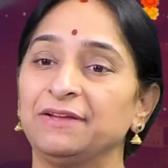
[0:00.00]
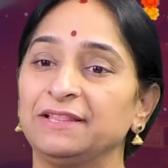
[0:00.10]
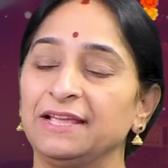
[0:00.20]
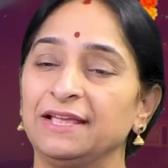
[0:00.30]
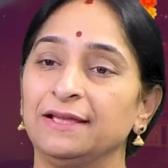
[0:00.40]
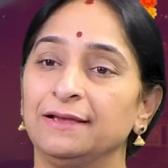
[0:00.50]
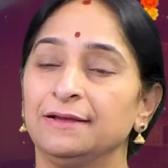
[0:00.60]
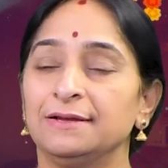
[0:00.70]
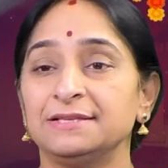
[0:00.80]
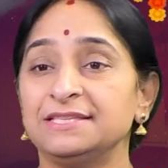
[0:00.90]
ఏమైంది
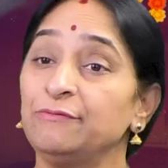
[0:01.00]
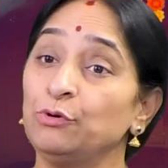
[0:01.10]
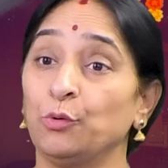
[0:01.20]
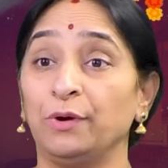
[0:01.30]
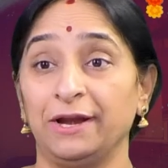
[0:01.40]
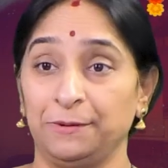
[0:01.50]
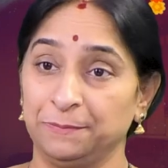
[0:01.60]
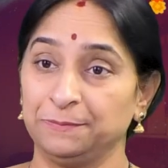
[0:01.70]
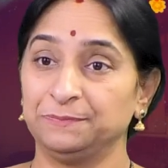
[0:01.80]
శివుడు ఓడాడు